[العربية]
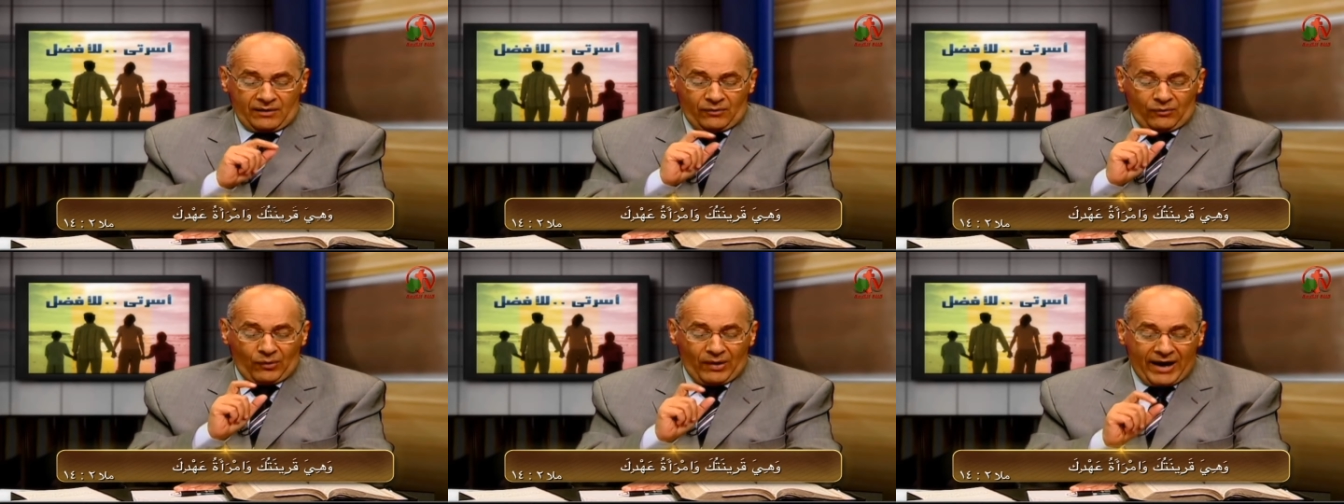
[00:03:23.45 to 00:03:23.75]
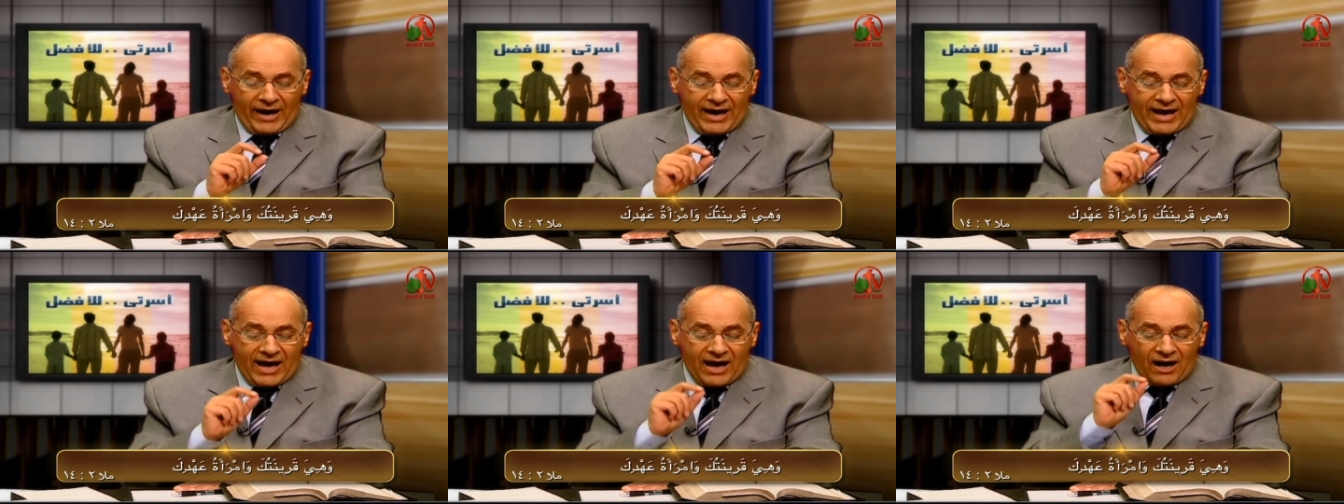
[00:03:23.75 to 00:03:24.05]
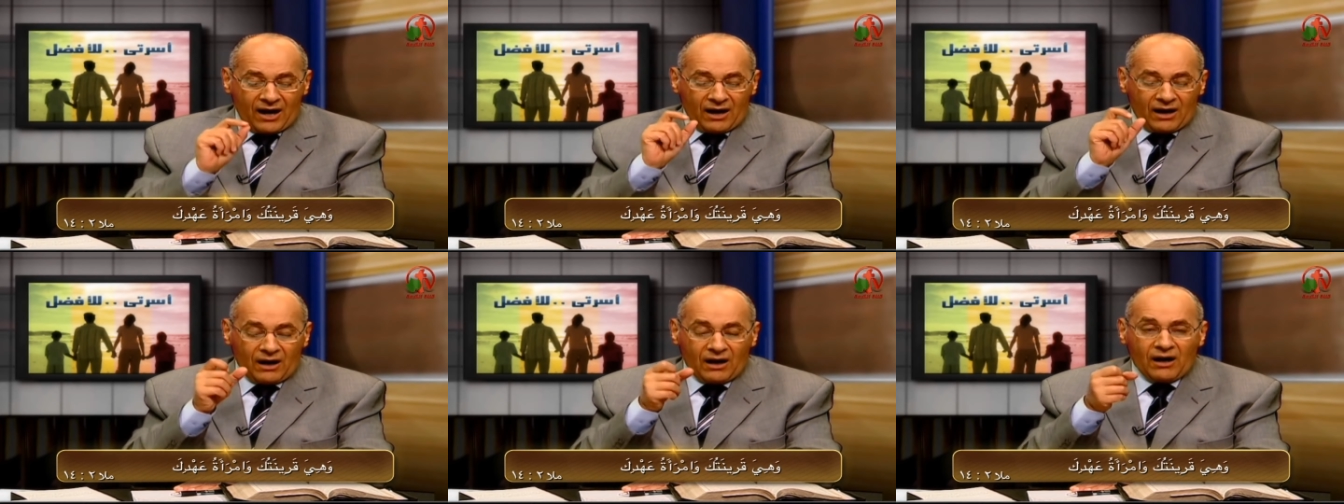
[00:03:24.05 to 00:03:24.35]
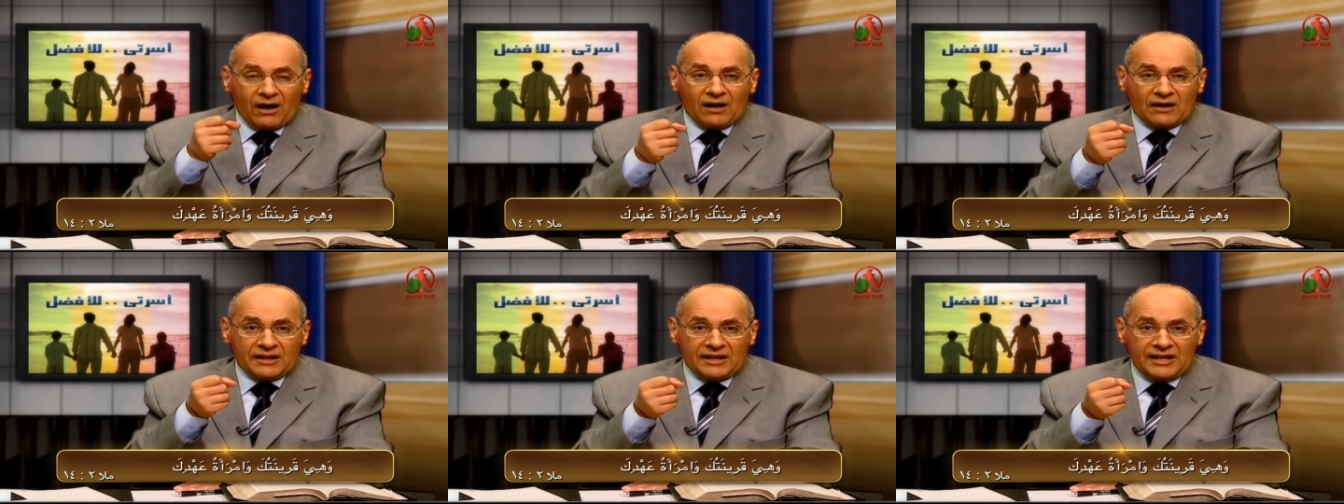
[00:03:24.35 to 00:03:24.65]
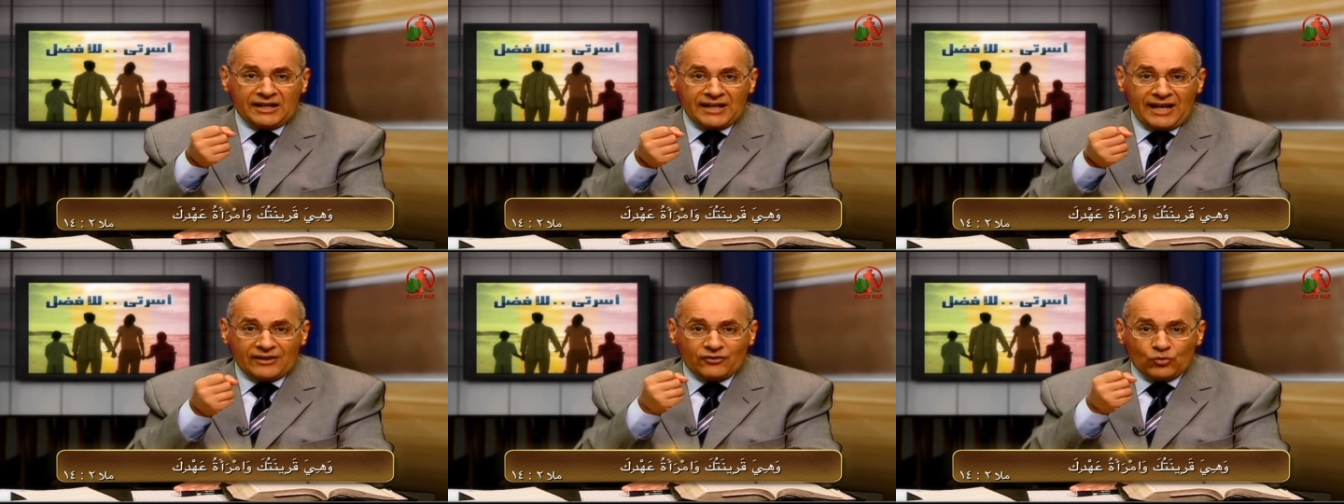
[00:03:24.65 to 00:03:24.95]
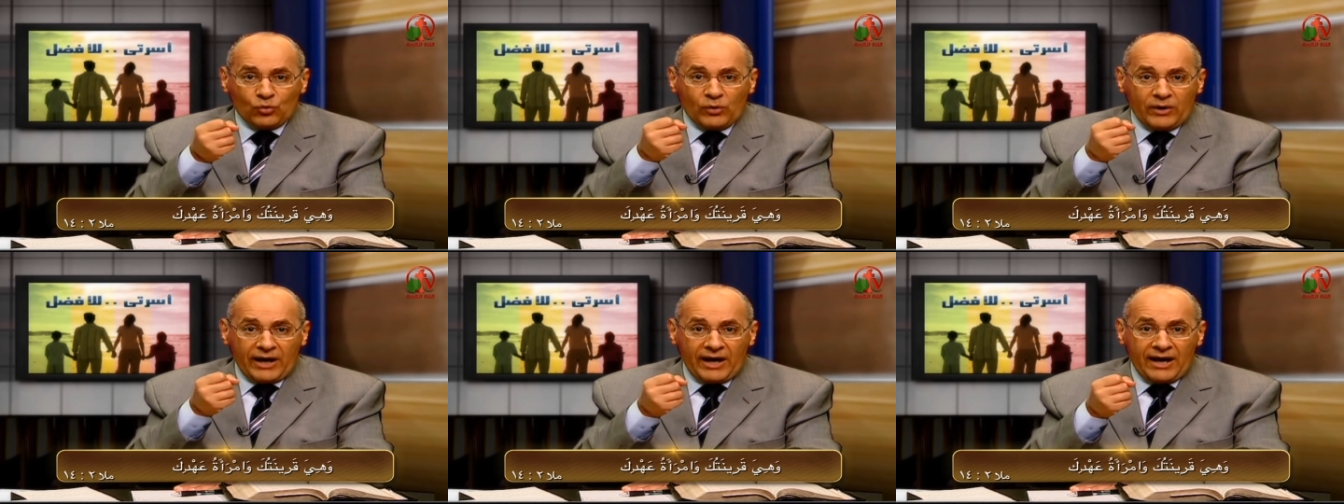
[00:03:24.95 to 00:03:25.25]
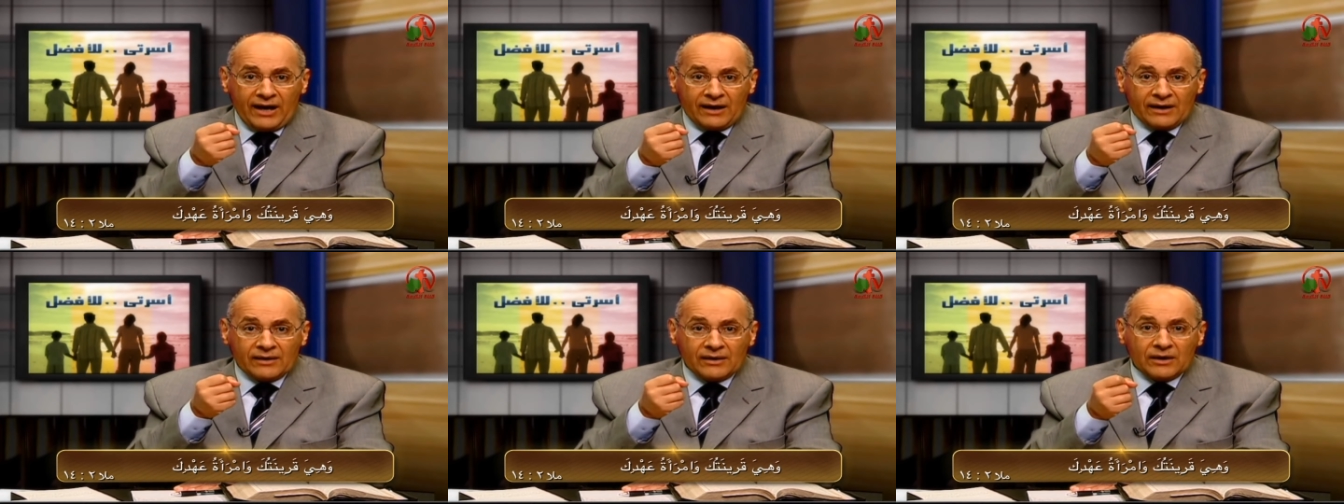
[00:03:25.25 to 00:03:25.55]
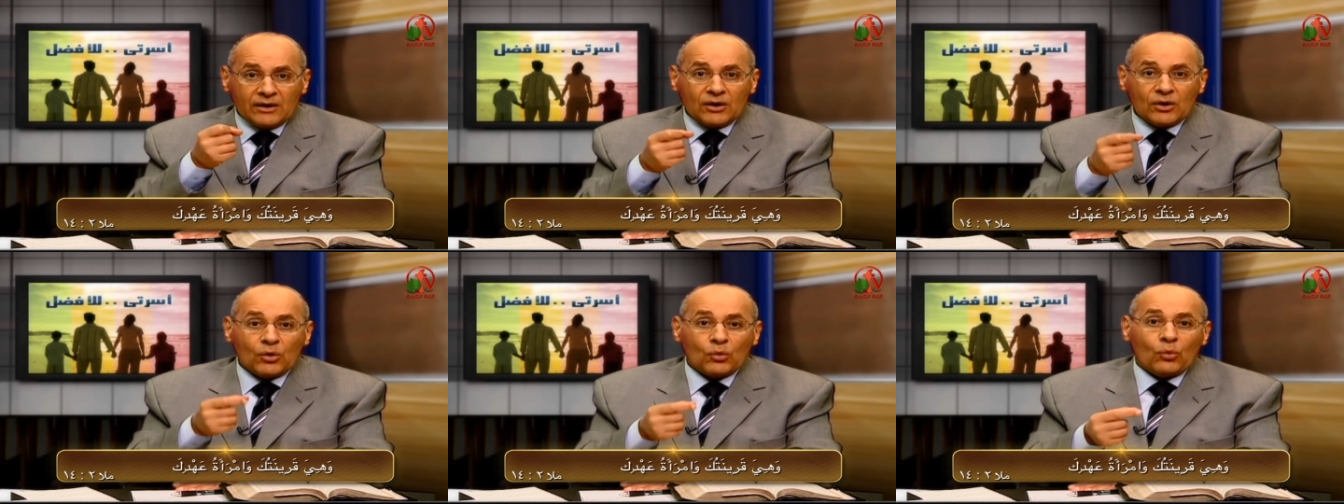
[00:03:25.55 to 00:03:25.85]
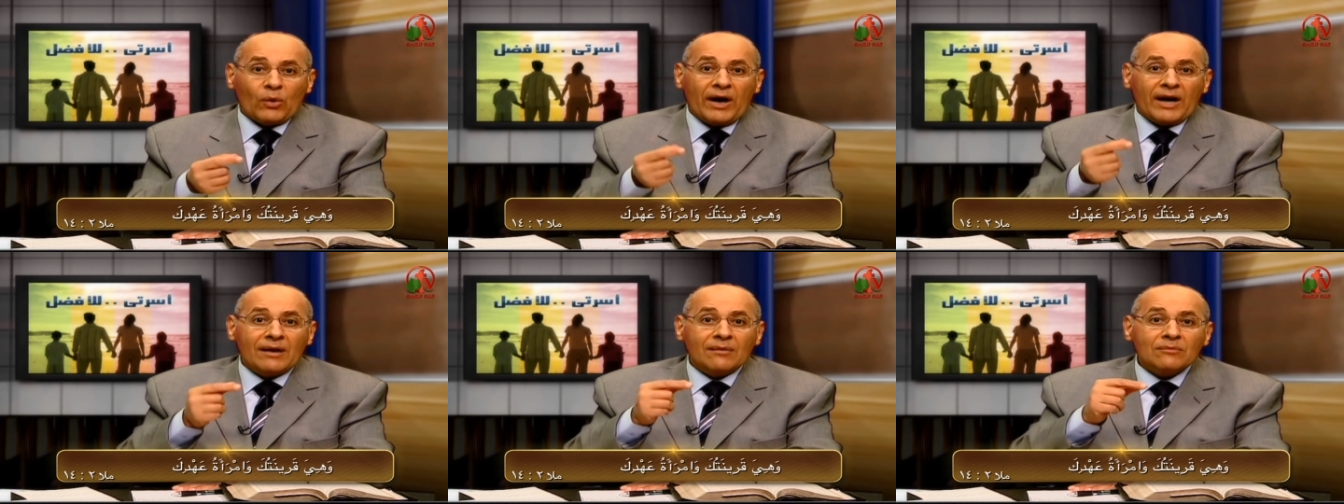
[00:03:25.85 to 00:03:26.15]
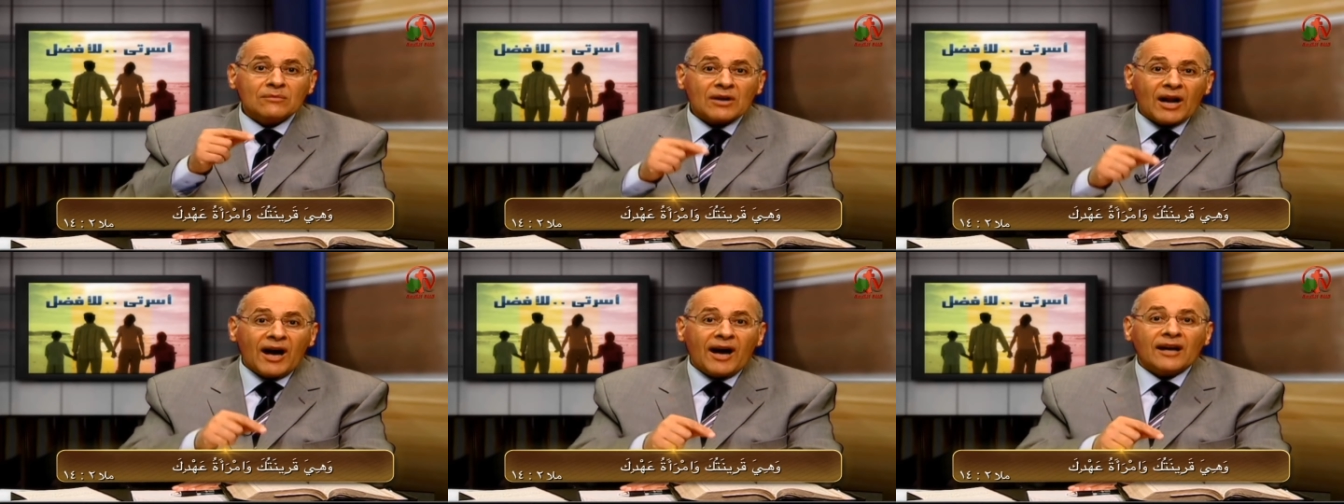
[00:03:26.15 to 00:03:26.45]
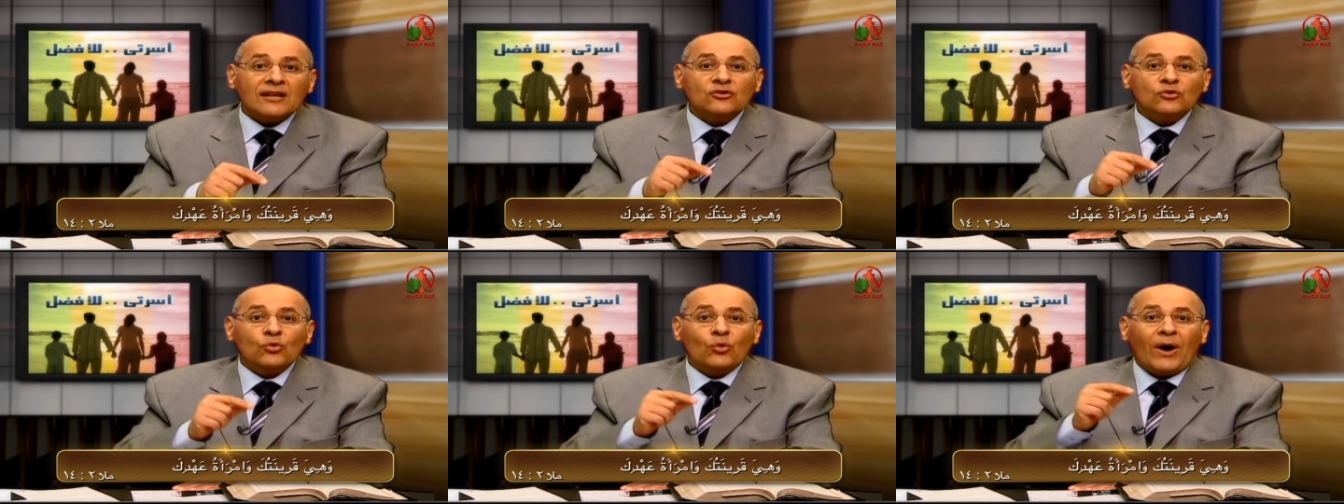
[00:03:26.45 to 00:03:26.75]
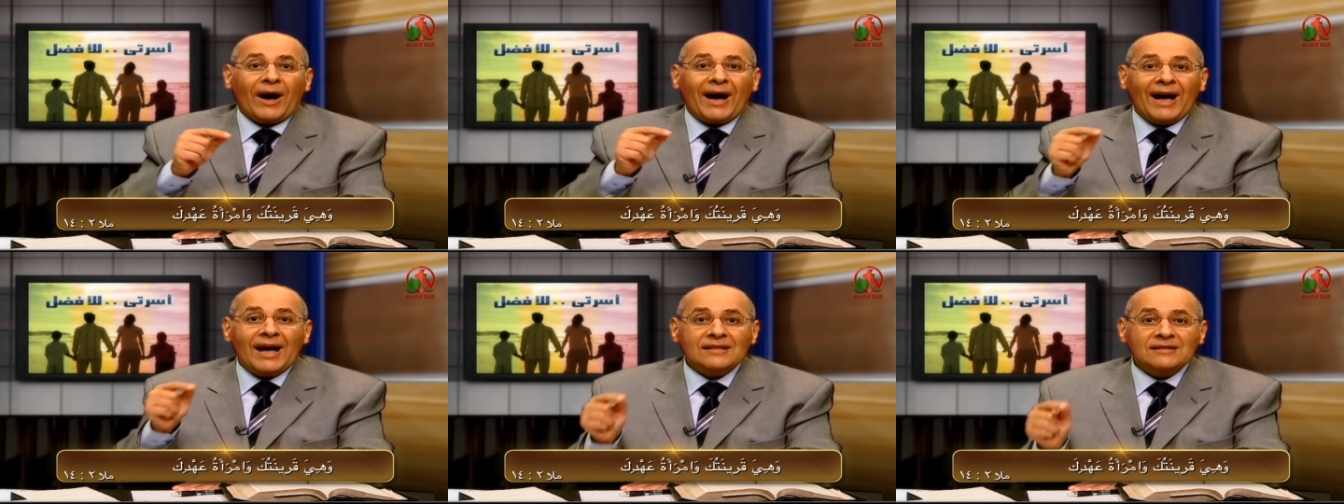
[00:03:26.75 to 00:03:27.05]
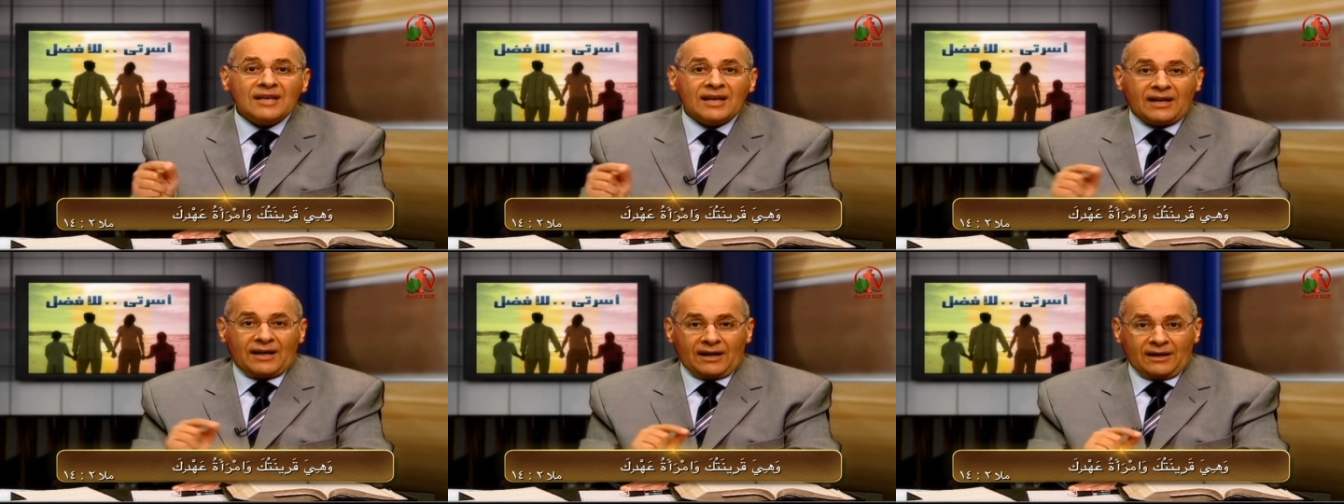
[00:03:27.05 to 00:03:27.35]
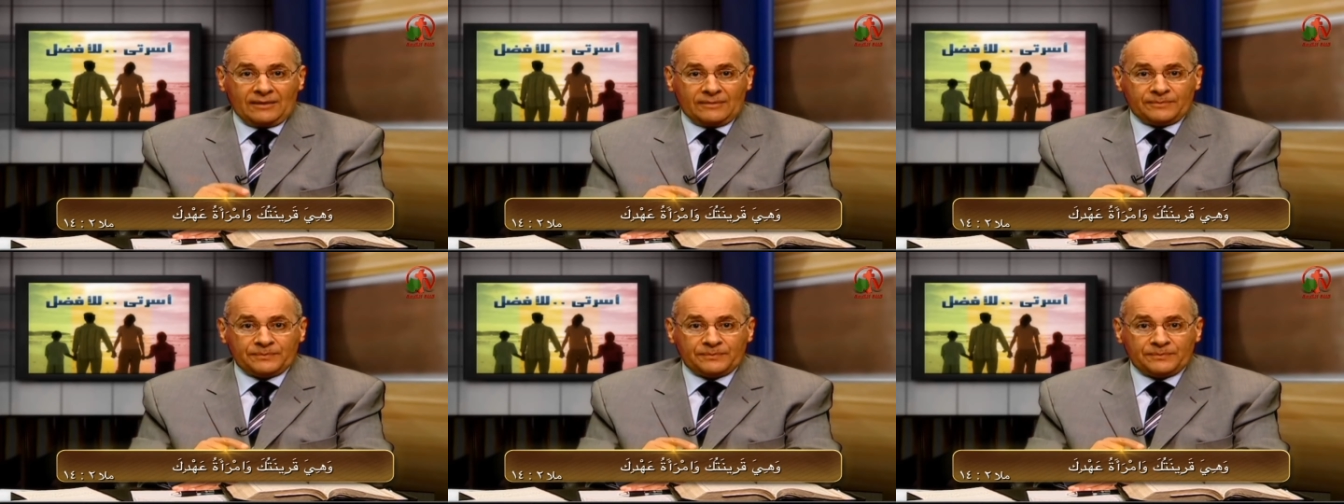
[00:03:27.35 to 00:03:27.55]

وهي قرينتك وامرأة عهدك